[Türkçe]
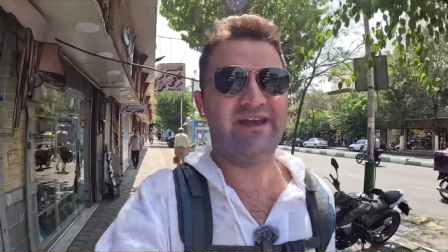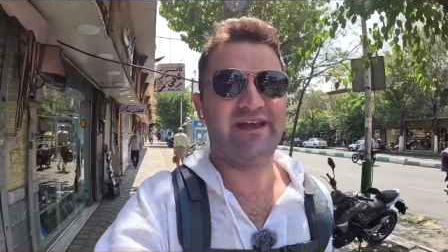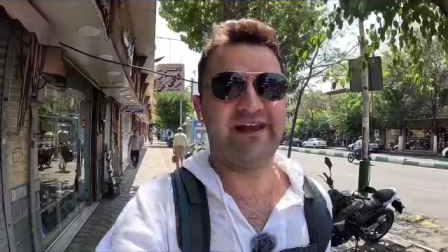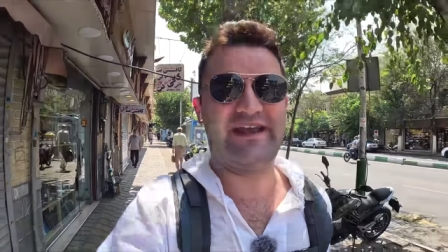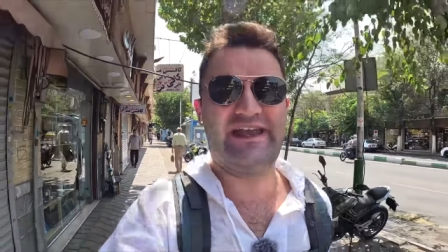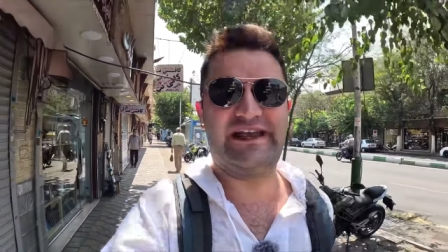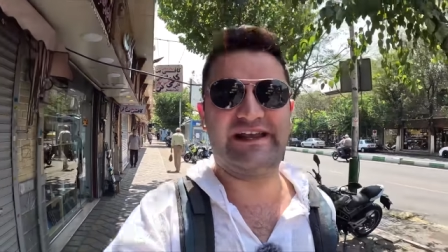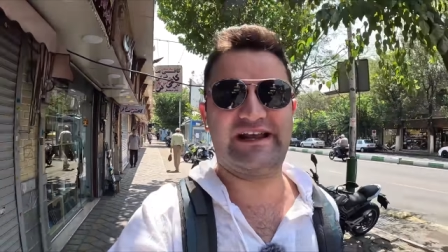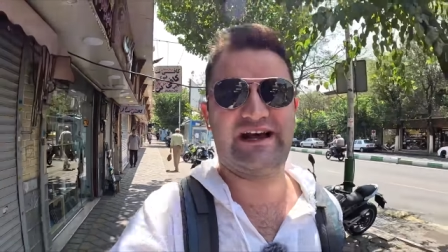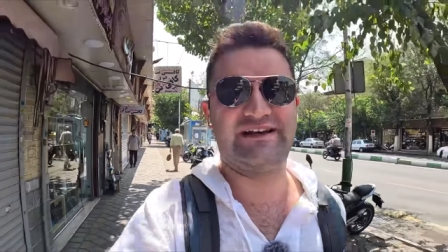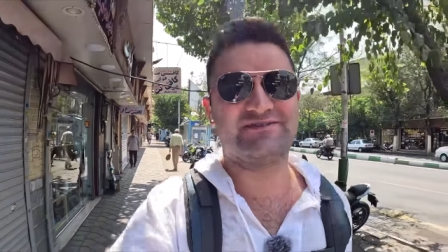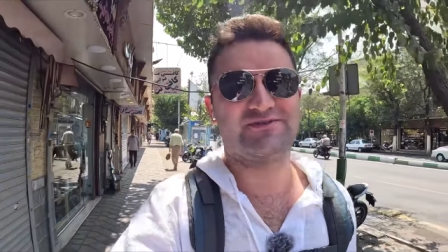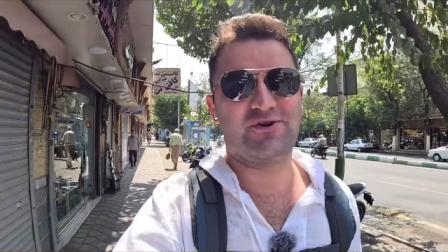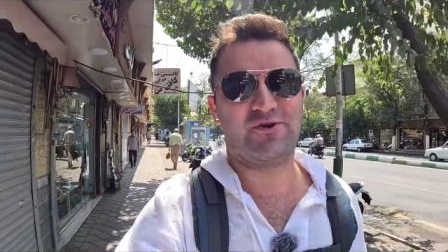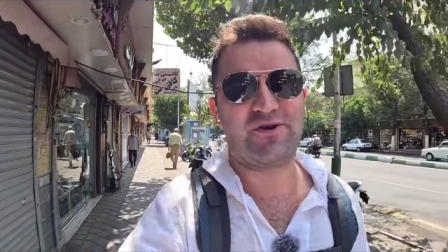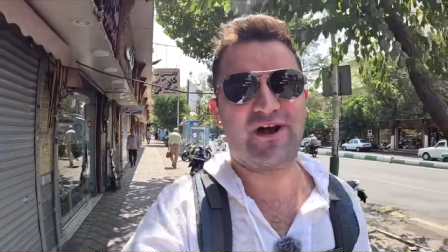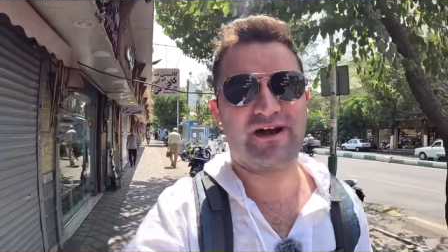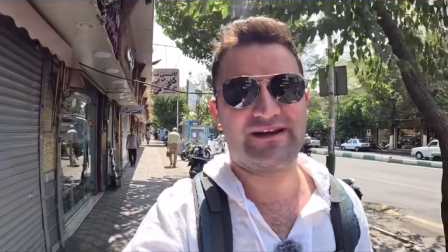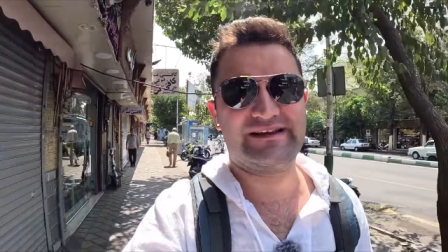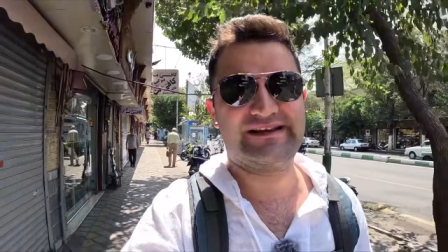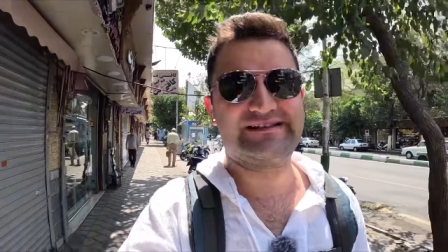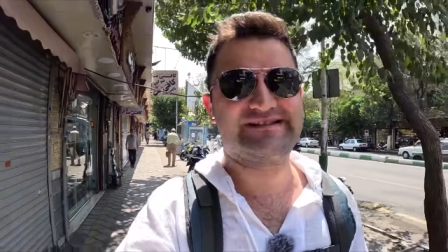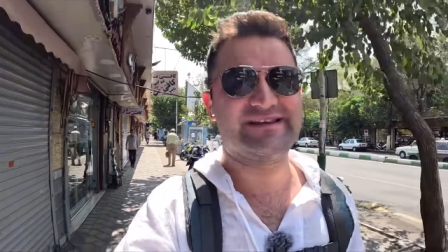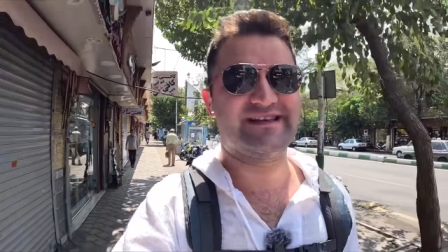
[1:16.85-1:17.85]
İran
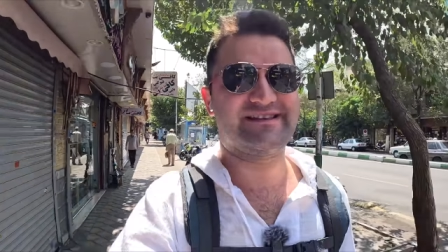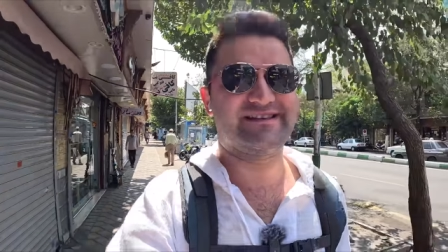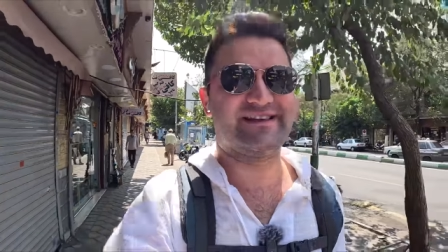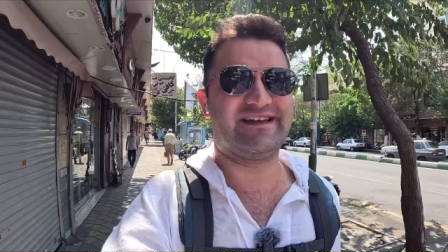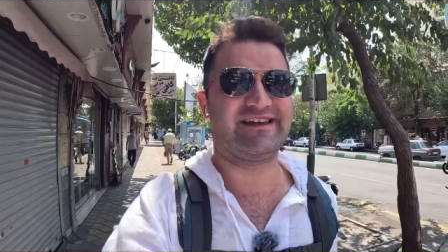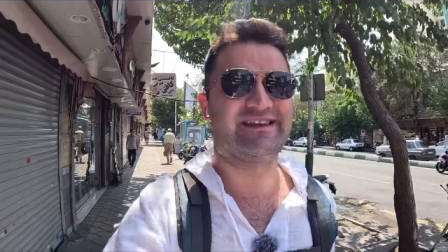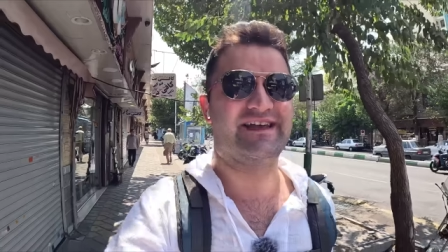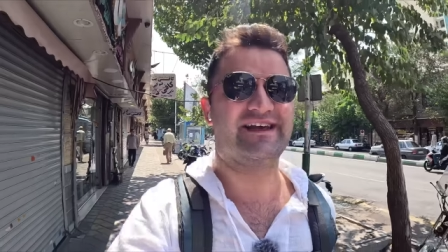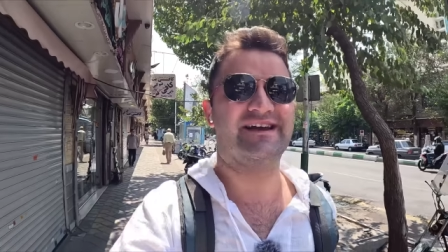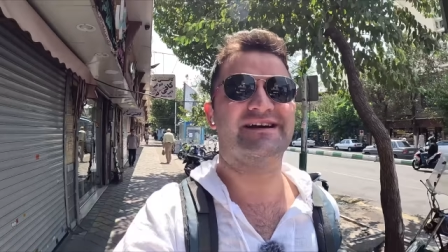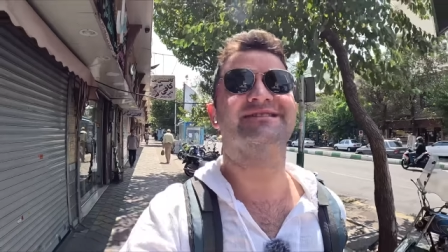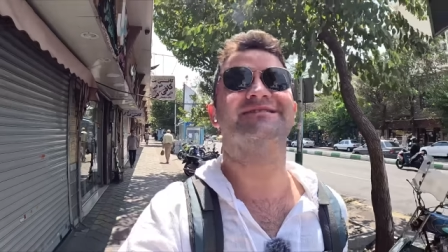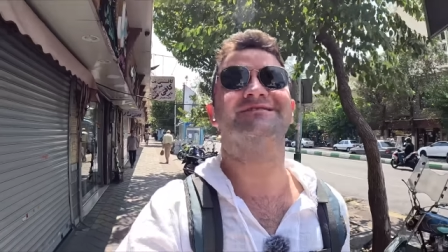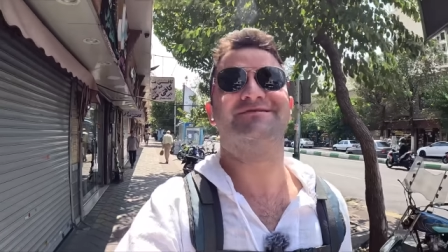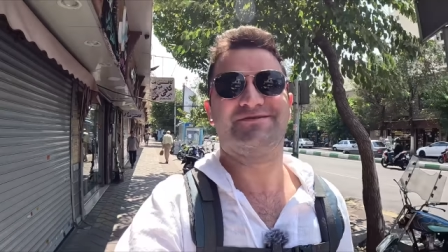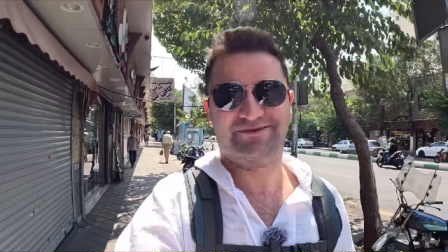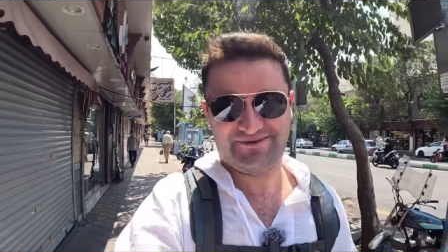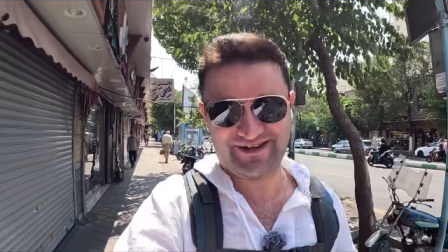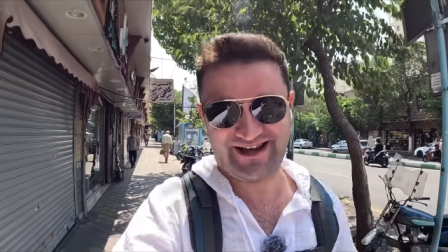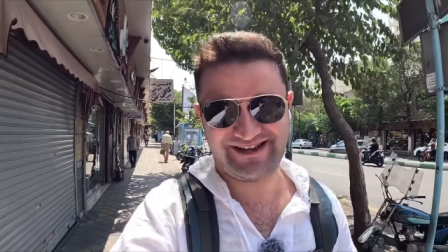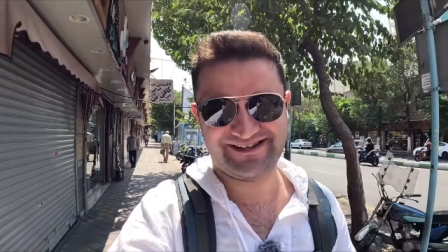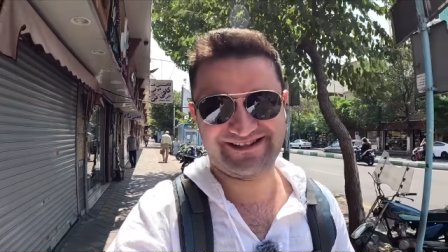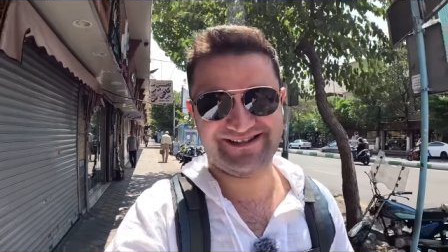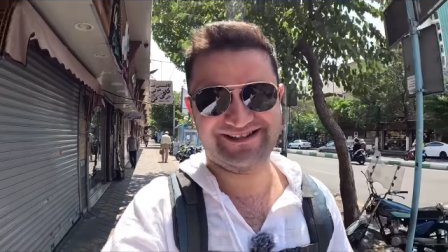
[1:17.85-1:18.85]
sokak lezzetlerini
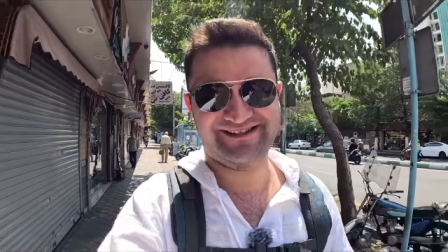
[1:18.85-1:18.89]
sunar.